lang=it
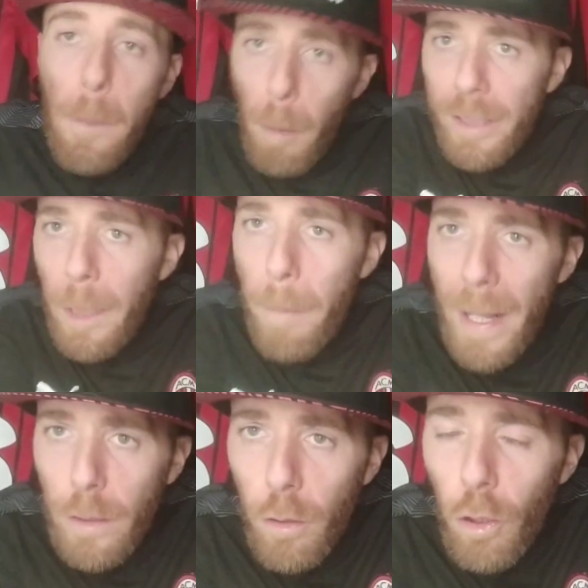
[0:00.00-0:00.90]
Poi se
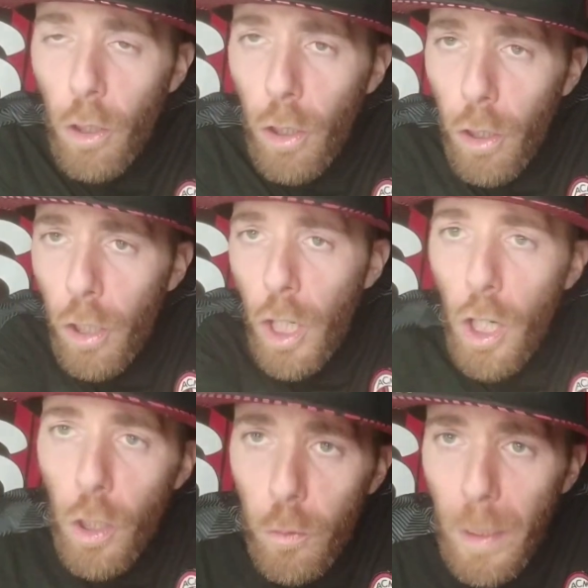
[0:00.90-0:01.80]
perdono
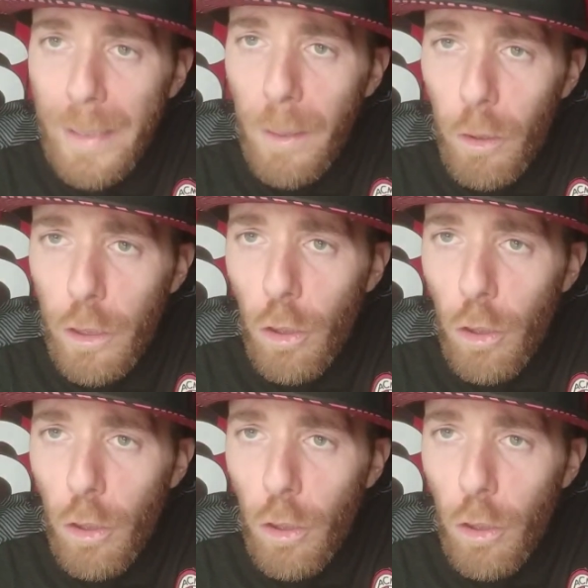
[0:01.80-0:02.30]
un'altra volta